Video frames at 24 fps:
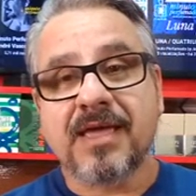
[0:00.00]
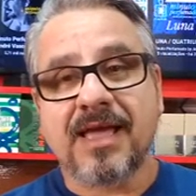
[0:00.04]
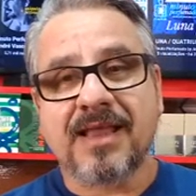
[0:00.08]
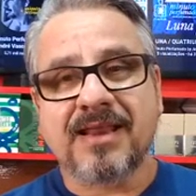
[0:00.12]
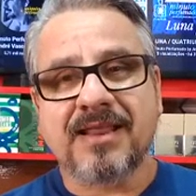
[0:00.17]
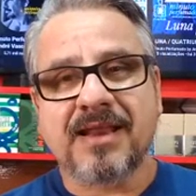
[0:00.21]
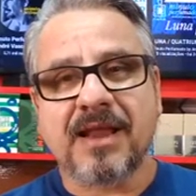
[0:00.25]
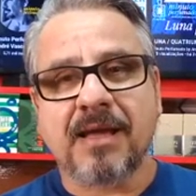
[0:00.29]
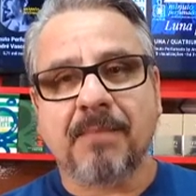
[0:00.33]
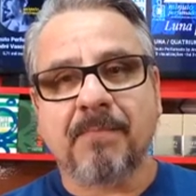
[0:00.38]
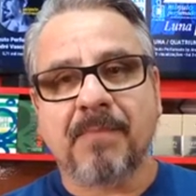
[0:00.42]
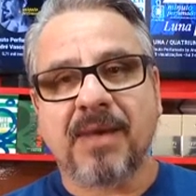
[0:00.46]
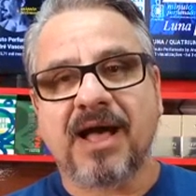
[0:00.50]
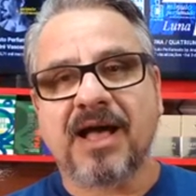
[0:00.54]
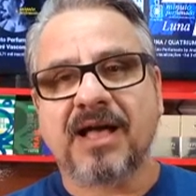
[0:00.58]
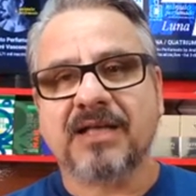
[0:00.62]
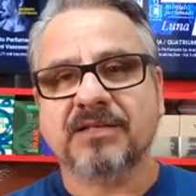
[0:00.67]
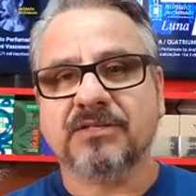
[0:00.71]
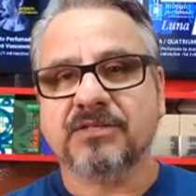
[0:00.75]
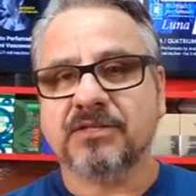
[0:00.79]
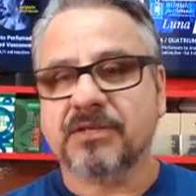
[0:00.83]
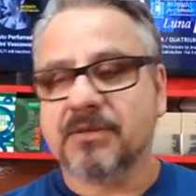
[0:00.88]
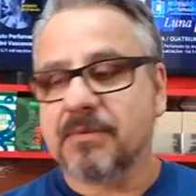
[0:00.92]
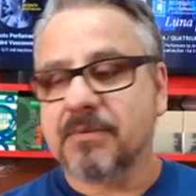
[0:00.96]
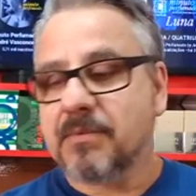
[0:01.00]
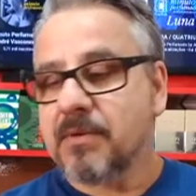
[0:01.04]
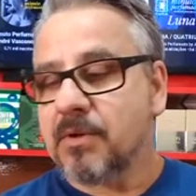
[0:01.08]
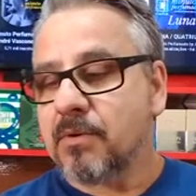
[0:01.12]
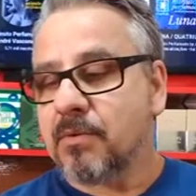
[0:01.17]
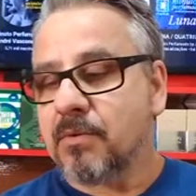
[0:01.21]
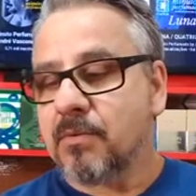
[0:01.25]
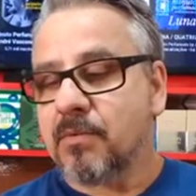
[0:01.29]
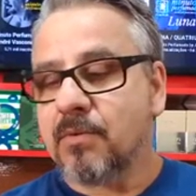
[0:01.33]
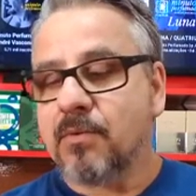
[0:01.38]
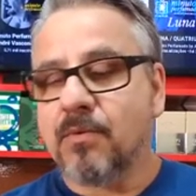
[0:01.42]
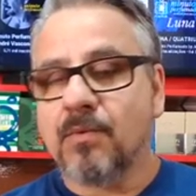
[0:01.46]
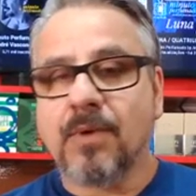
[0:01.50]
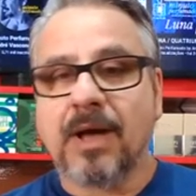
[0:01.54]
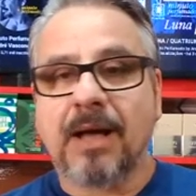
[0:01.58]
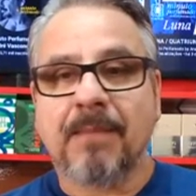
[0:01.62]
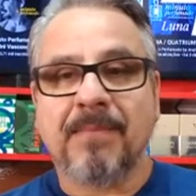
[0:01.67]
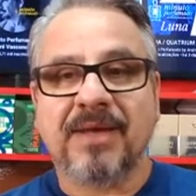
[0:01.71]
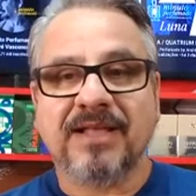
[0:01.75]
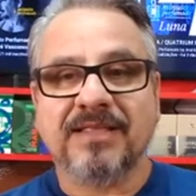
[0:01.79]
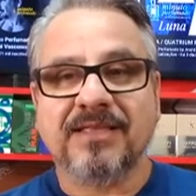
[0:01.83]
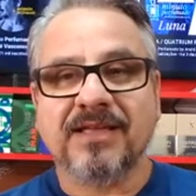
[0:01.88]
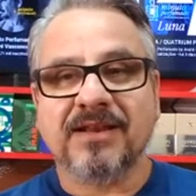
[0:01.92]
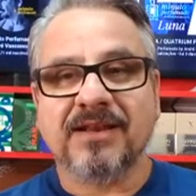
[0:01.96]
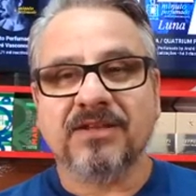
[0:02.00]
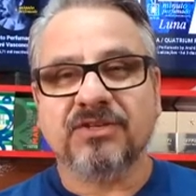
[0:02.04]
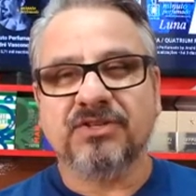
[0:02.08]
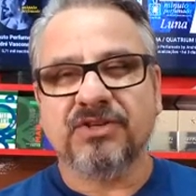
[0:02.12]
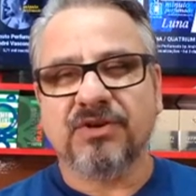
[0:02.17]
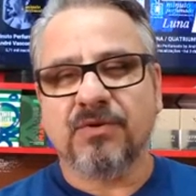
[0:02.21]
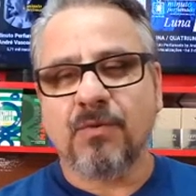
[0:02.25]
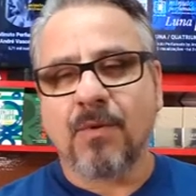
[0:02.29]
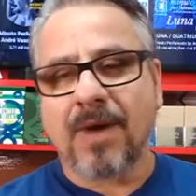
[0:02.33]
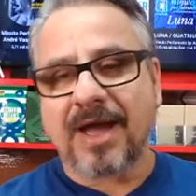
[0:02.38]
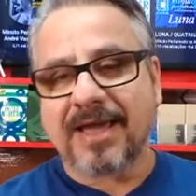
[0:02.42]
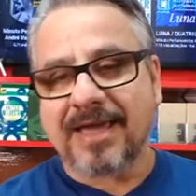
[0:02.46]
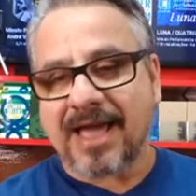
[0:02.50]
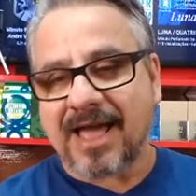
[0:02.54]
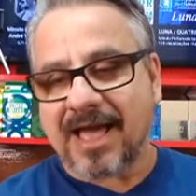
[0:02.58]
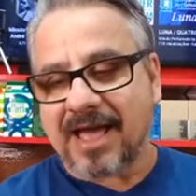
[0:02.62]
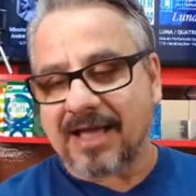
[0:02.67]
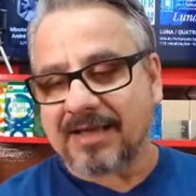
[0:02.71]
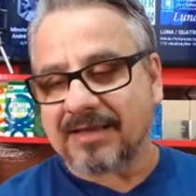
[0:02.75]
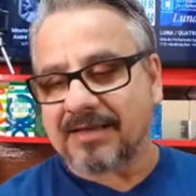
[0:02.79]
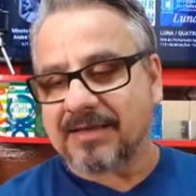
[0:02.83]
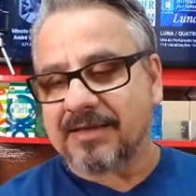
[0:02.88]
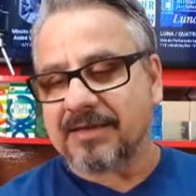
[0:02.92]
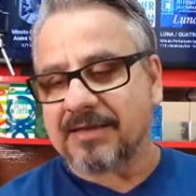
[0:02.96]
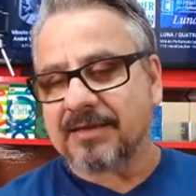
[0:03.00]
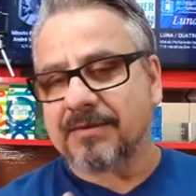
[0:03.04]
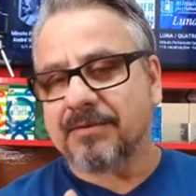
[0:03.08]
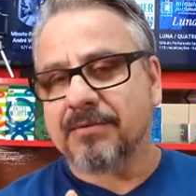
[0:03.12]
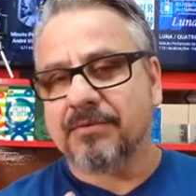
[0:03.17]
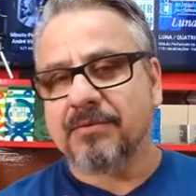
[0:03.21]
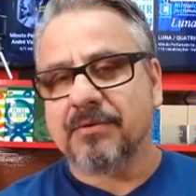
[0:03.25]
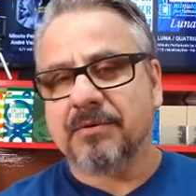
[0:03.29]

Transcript: e ali na base, o, a madeira de guaiaque,